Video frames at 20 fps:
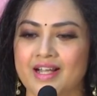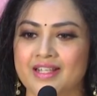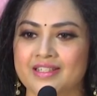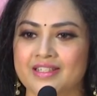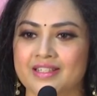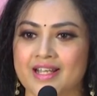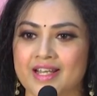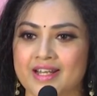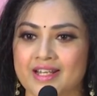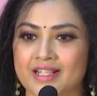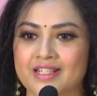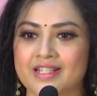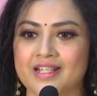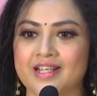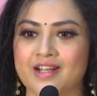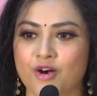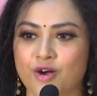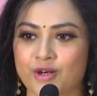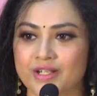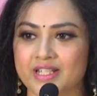அதை
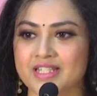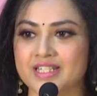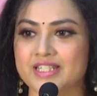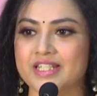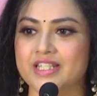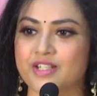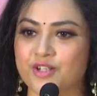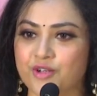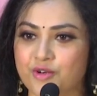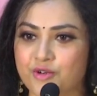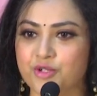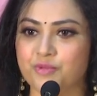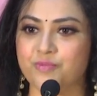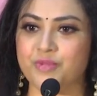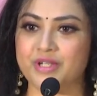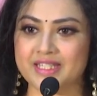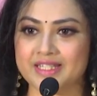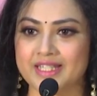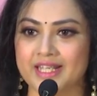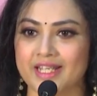கரெக்டாக ஆடியன்ஸ் கிட்ட கொண்டு
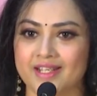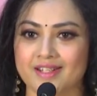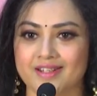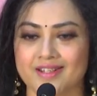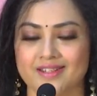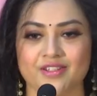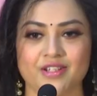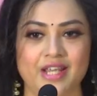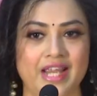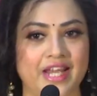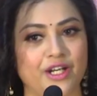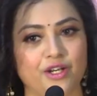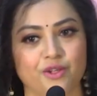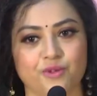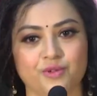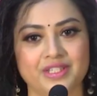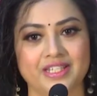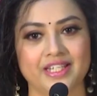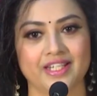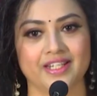போய் சேர்க்கறதுக்கு
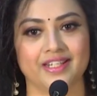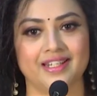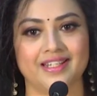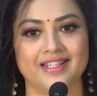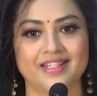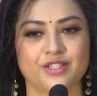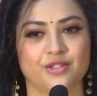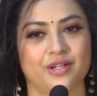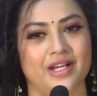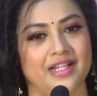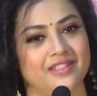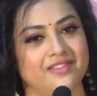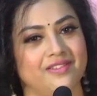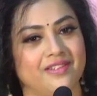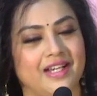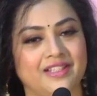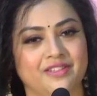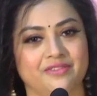எங்களுக்கும் தெரியல ஸோ அது